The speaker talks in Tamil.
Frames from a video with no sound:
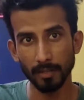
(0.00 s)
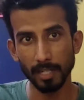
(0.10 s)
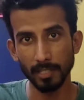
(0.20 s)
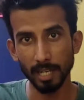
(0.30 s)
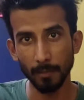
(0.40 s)

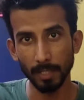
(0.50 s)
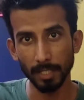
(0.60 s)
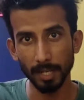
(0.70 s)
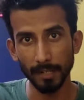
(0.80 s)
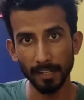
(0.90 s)
செல்ஸ் uh, எல்லாம்
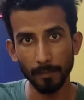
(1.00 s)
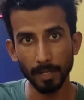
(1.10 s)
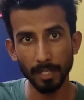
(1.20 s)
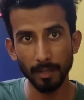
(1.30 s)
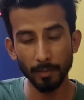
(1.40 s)
பார்த்தீங்கன்னா அட்டாக்
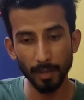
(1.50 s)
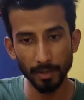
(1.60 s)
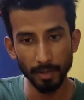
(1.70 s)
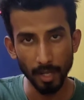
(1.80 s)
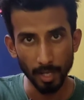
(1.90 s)
பண்ணி
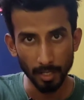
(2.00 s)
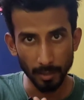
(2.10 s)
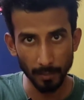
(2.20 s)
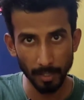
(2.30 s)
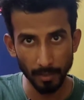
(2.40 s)
இம்யூனி
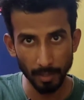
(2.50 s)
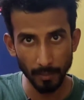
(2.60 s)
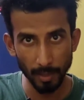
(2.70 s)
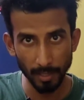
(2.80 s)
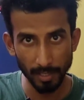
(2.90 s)
இம்யூன்
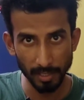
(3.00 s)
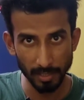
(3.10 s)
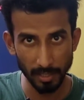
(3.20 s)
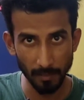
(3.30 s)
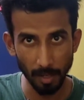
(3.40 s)
இம்யூனிட்டி
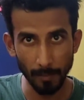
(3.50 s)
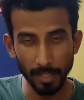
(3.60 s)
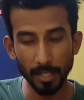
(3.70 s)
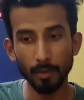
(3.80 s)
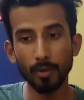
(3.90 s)
சிஸ்டம்
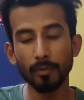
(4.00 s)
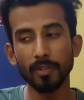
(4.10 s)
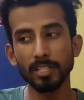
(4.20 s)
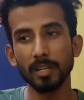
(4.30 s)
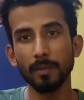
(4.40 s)
அப்படிங்கிற ஒரு
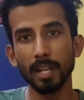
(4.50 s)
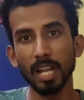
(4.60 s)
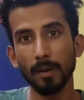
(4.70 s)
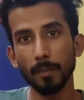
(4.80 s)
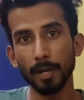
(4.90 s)
விஷயமே
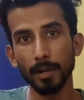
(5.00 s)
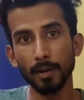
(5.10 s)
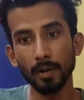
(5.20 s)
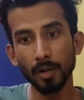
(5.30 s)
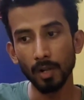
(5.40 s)
இல்லாமல்
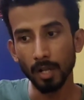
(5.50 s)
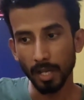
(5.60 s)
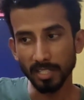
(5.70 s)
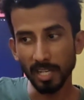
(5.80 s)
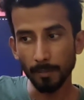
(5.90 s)
பண்ணிடும்
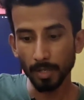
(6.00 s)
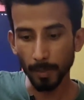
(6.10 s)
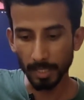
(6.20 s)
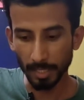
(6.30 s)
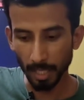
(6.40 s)

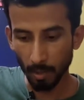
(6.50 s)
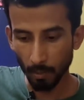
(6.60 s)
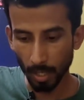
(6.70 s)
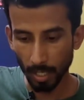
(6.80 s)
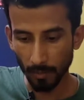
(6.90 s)
எக்ஸாம்பிளுக்கு பார்த்தீங்கன்னா
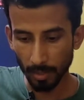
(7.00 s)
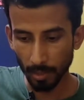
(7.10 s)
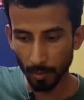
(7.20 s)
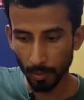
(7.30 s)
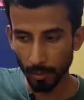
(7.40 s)
உங்களால்
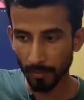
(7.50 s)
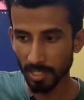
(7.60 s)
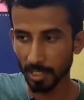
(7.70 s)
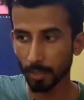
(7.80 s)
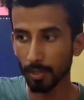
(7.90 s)
வந்து ஒரு
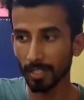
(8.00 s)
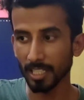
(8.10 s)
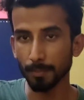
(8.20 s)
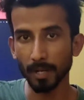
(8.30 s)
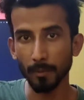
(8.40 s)
விஷயத்தை கூட
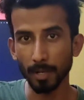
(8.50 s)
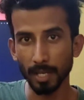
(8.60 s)
டச் பண்ண